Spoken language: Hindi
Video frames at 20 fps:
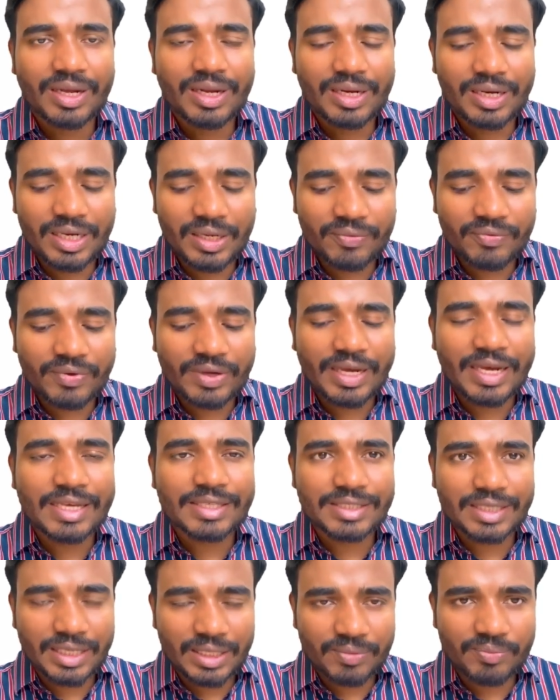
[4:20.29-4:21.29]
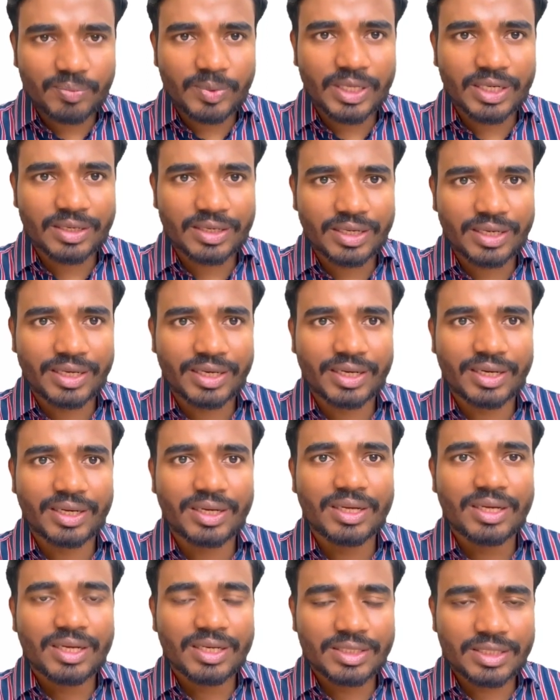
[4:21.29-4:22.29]
लीफ ऐसा लीफ बियर करेगा
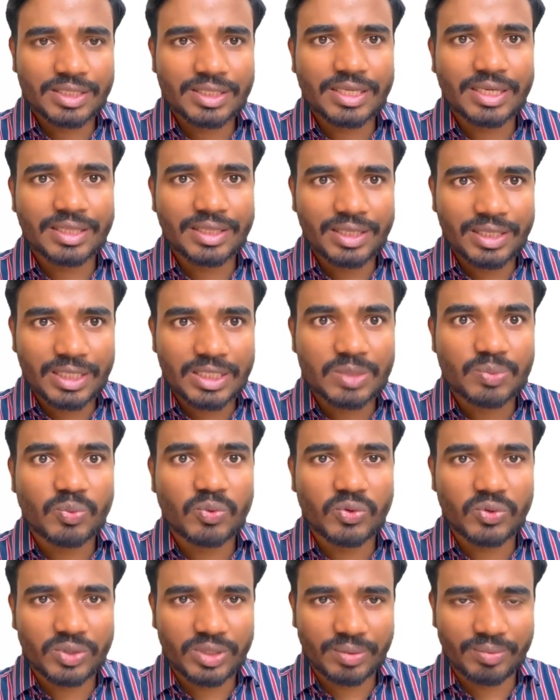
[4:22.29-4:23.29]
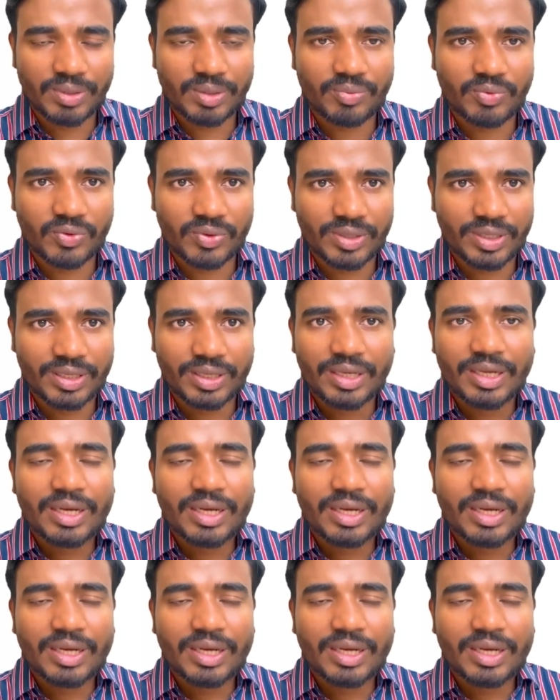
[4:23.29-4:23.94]
जिसके अंदर स्पोर डेवलप होंगे